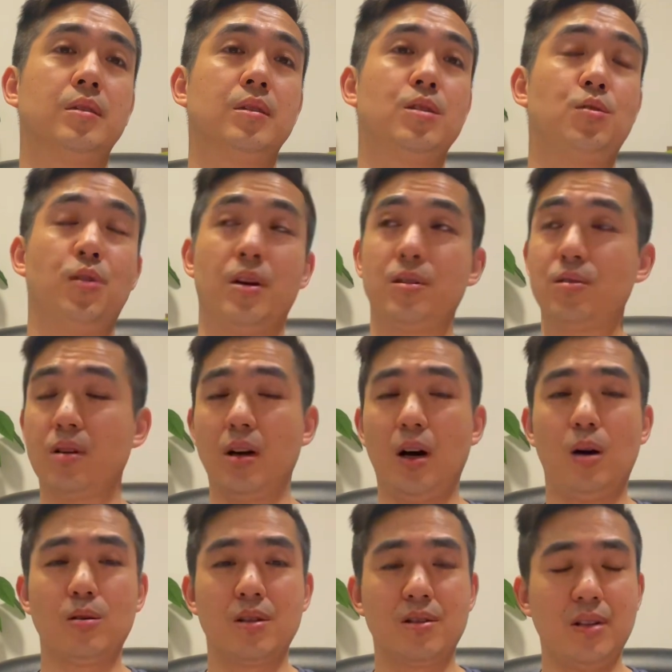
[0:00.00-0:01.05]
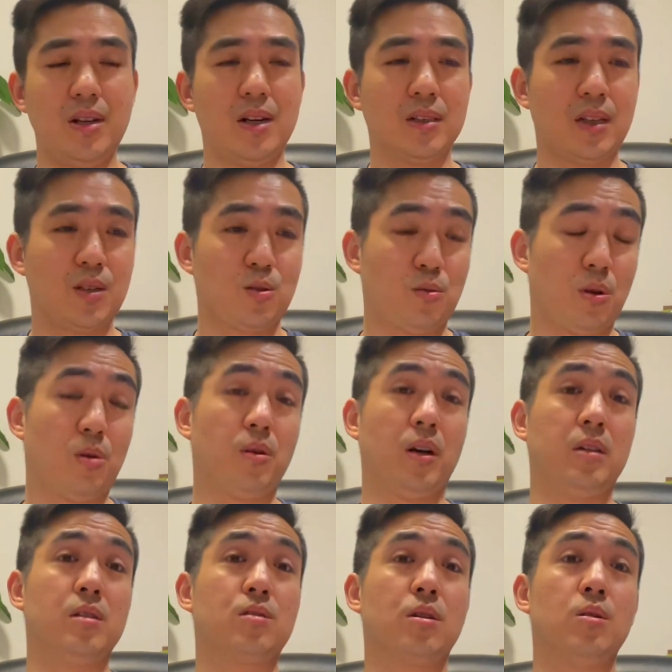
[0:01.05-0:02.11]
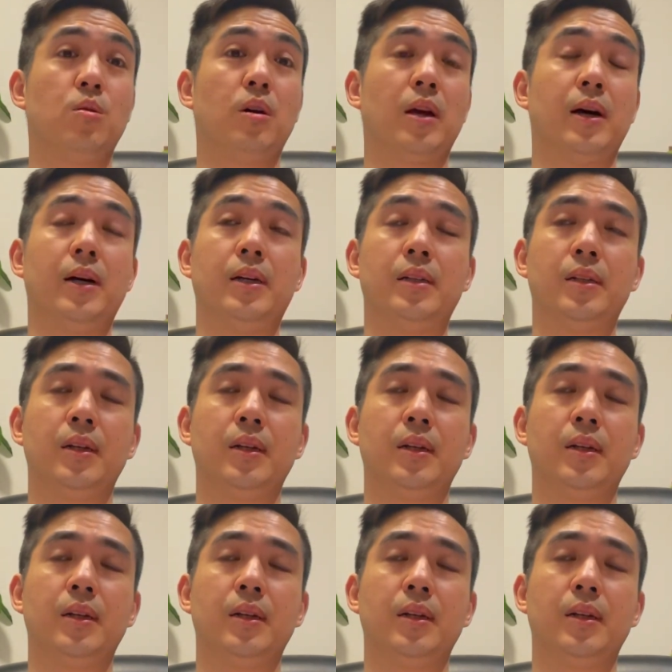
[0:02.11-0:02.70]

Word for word: 全是靠着这样，他就最后给你撑过来啊，